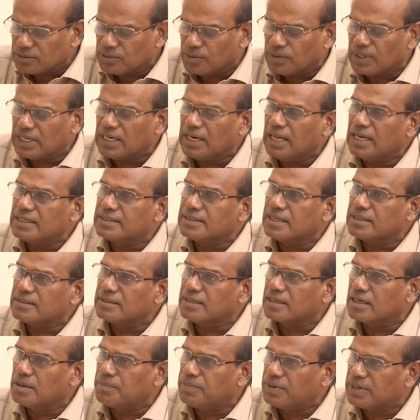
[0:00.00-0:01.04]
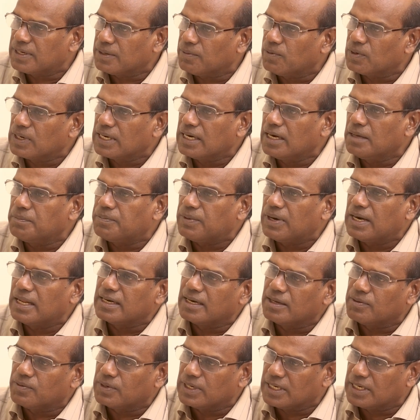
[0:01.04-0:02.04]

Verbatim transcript: தொண்டர்களால் தேர்ந்தெடுக்கப்பட்ட ஒருங்கிணைப்பாளர் இணை